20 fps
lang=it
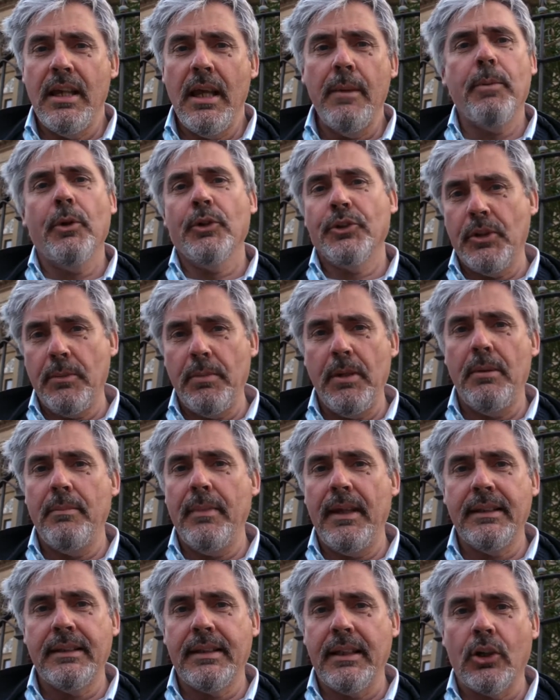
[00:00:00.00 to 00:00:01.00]
e
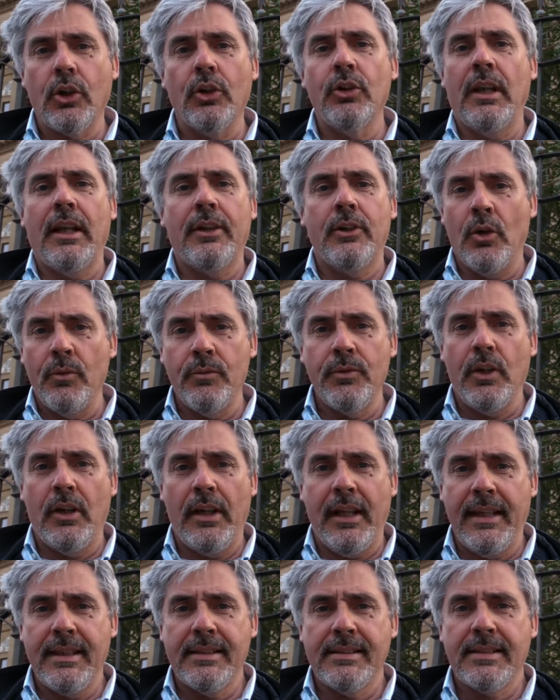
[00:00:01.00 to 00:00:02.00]
possibilmente con la non
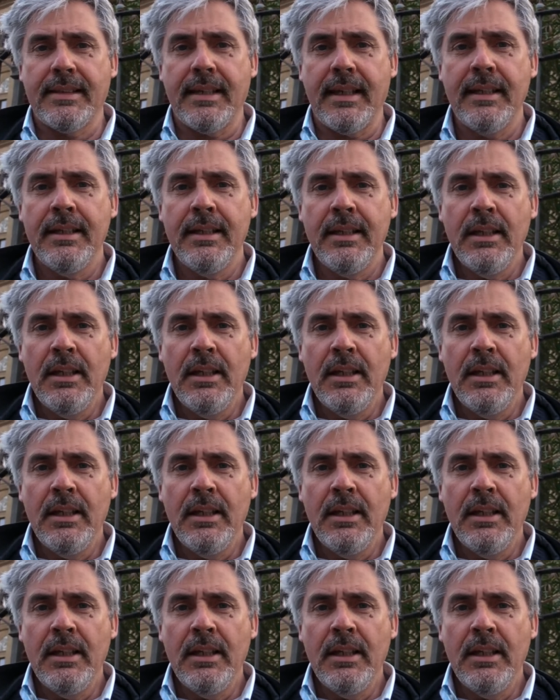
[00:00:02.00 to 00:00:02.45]
violenza,